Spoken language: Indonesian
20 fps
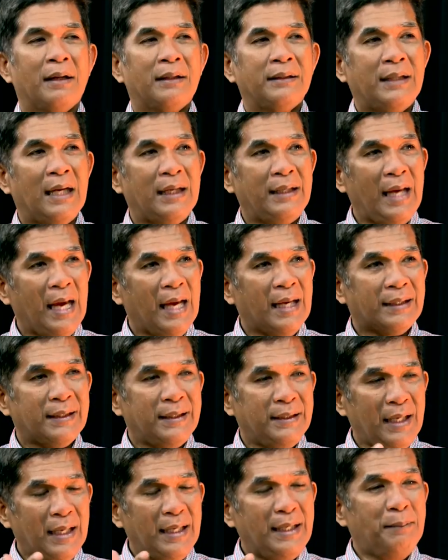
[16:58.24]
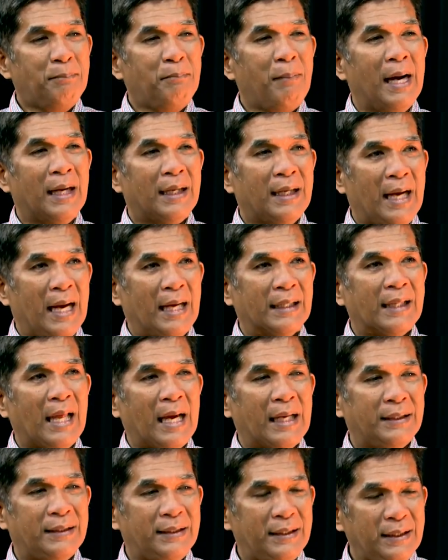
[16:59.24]
jadi artinya lembaga
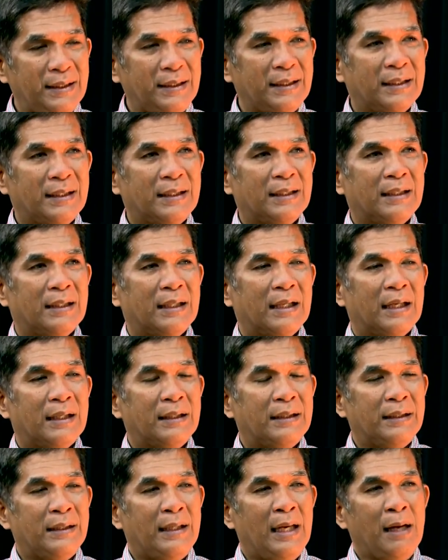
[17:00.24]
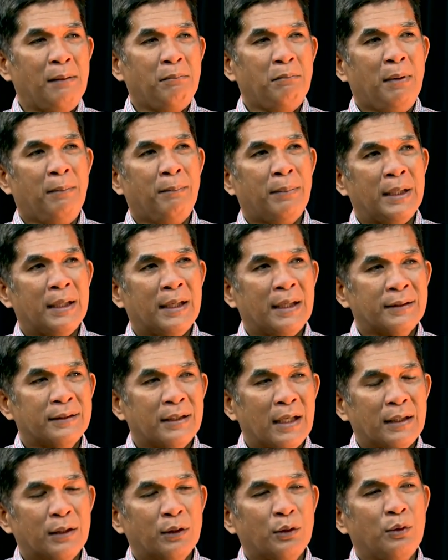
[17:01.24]
tadi dia memberikan
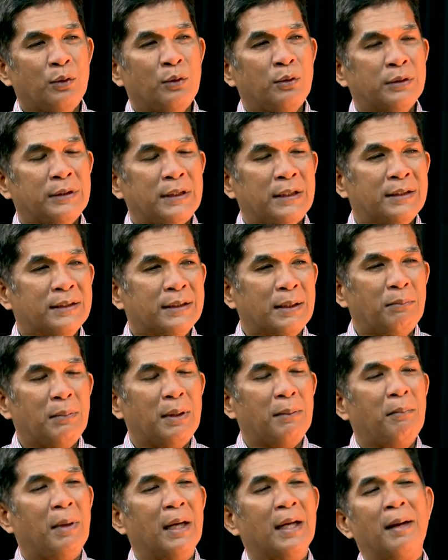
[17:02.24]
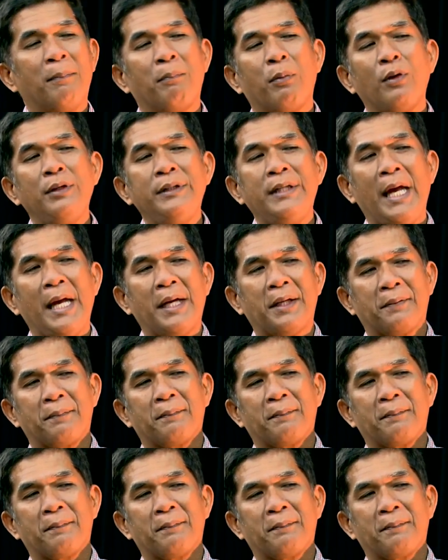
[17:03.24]
satu sistem lembaga proyek